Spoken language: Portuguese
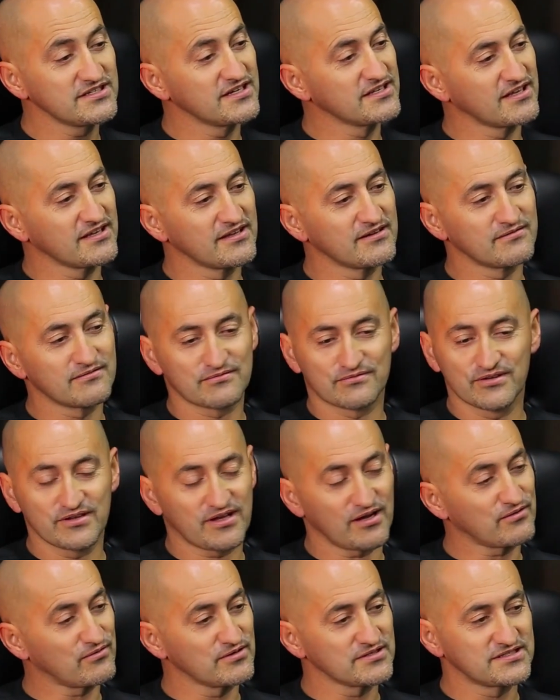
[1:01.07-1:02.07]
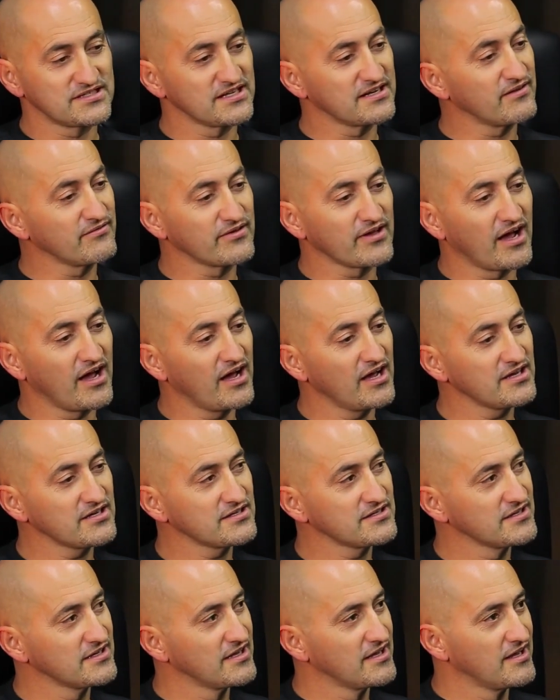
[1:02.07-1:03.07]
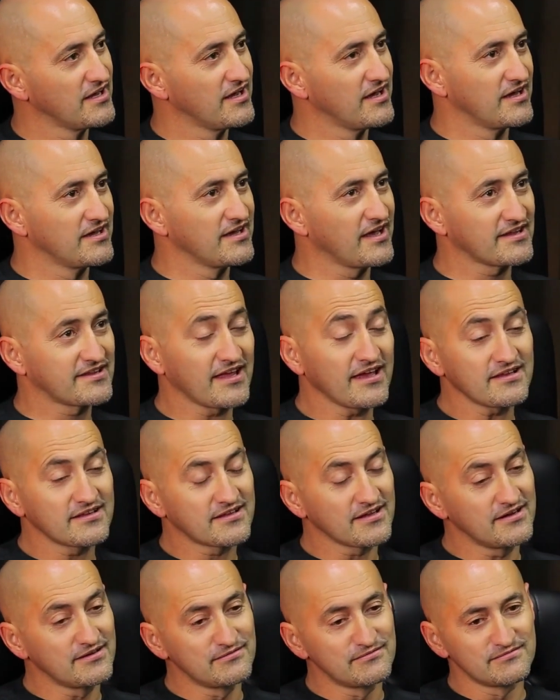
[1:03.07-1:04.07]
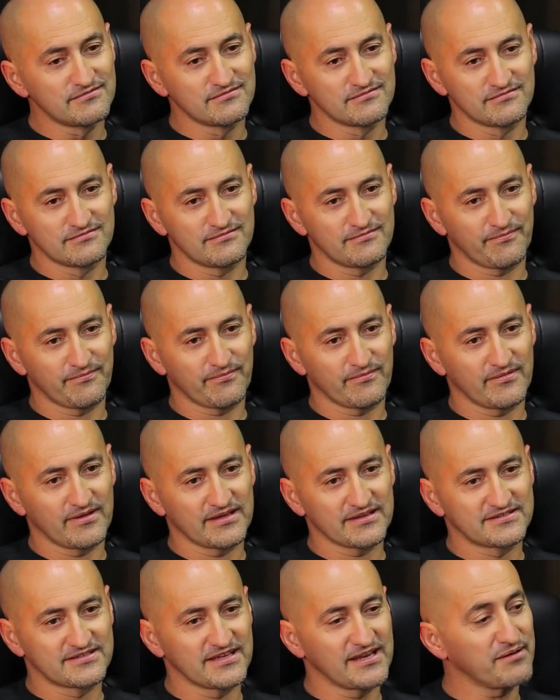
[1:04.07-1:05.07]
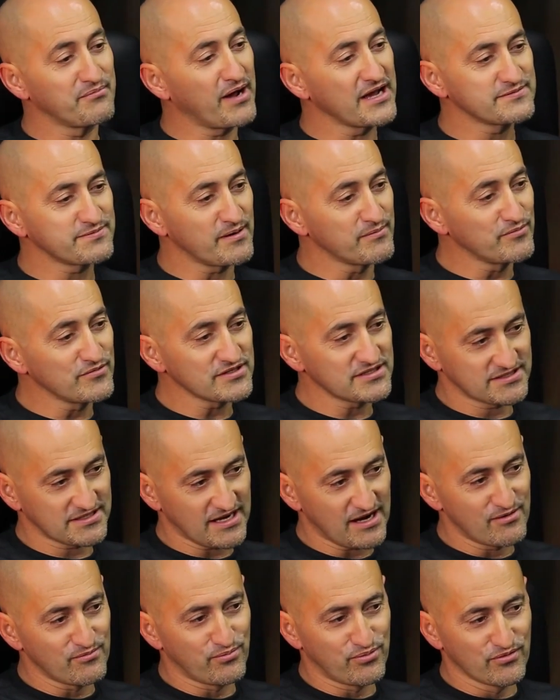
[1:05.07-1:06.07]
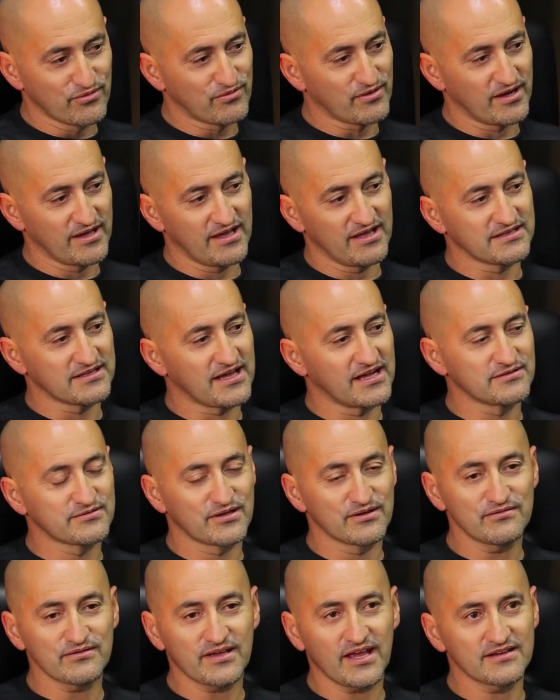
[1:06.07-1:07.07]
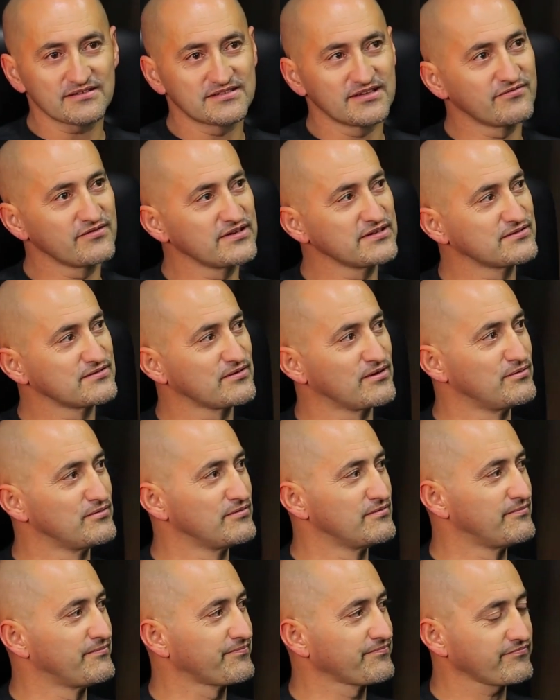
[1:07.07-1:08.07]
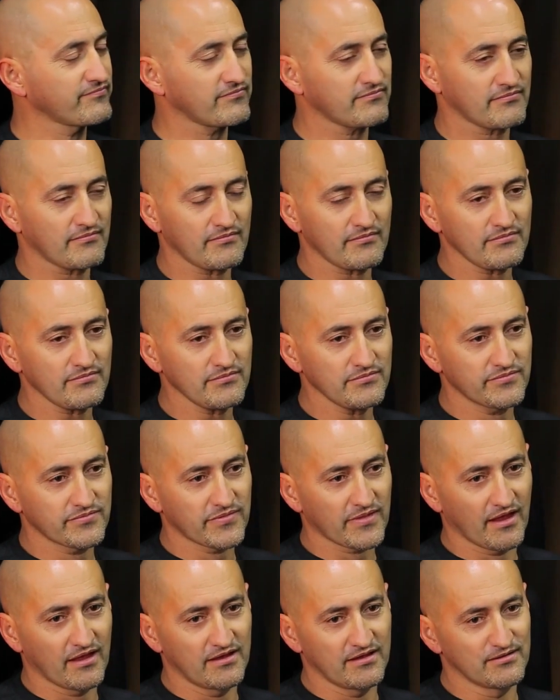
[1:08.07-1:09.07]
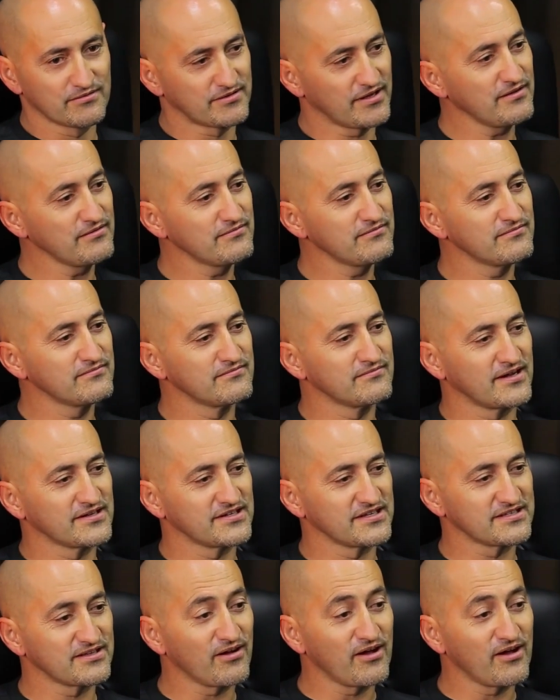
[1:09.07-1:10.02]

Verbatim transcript: entendeu? O que, que aconteceu na viagem. E até então seria mais para mostrar um pouco a realidade, porque eu não quero ser visto como eu tenho um, a gente tem uma